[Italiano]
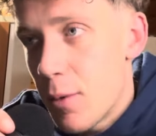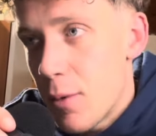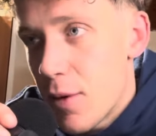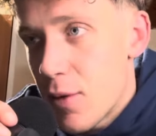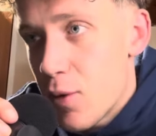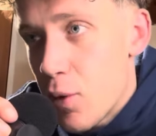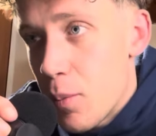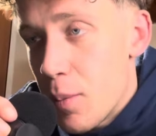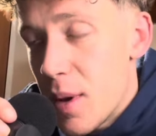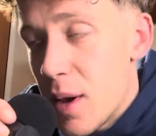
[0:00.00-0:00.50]

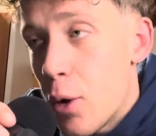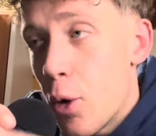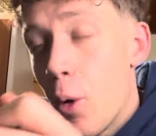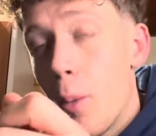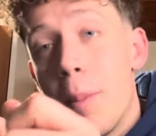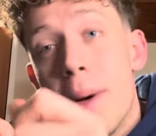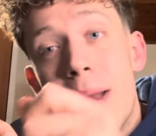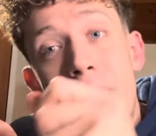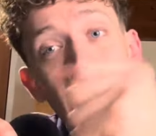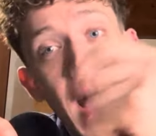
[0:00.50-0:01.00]
questo piccolo
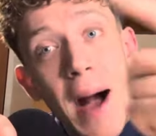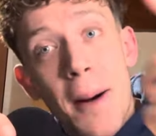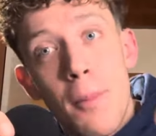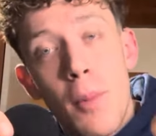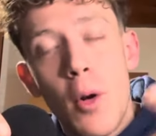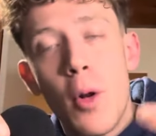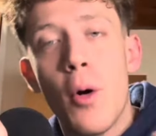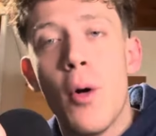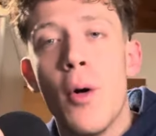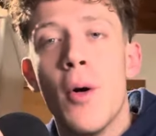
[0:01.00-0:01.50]

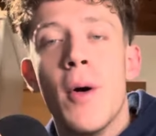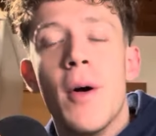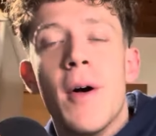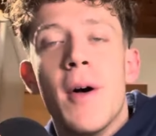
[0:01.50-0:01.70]
preambolo,